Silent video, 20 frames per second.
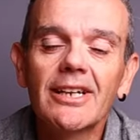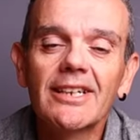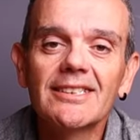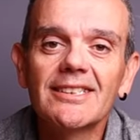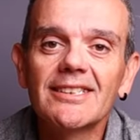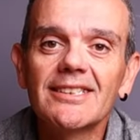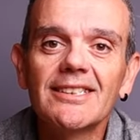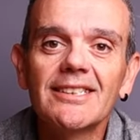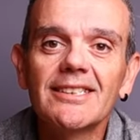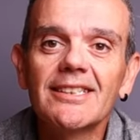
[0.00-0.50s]
que
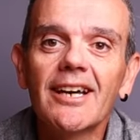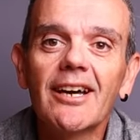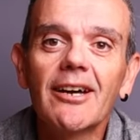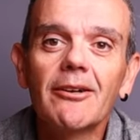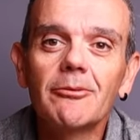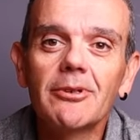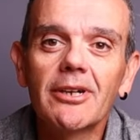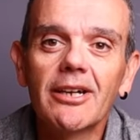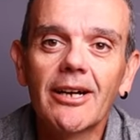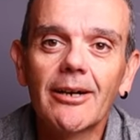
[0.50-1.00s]
necesitas
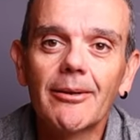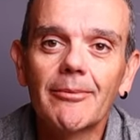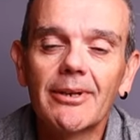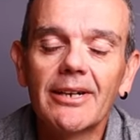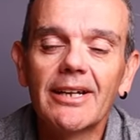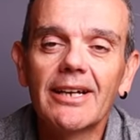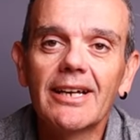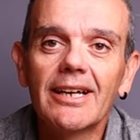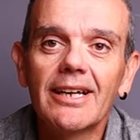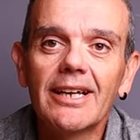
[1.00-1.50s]
es una
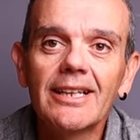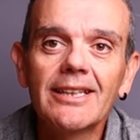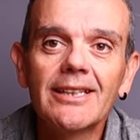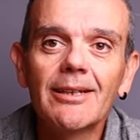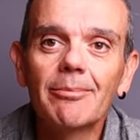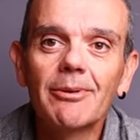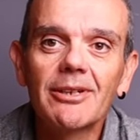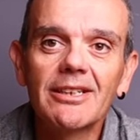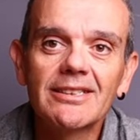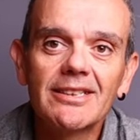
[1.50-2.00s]
cámara.
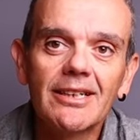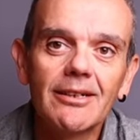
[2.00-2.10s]
Esta puede